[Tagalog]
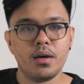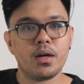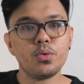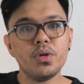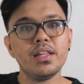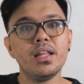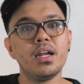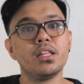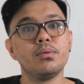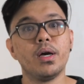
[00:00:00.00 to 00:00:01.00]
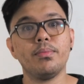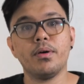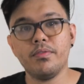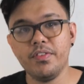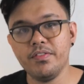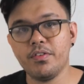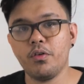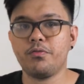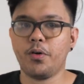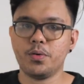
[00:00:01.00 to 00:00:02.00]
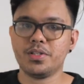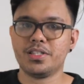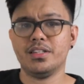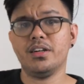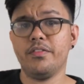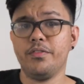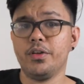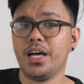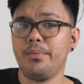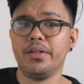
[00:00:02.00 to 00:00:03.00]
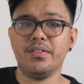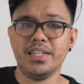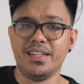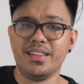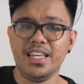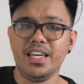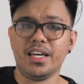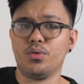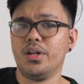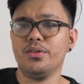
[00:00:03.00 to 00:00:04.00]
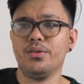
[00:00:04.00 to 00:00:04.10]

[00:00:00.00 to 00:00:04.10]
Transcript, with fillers: Katulad na lang ng mga ibang Vivo phones na na-review namin recently, katulad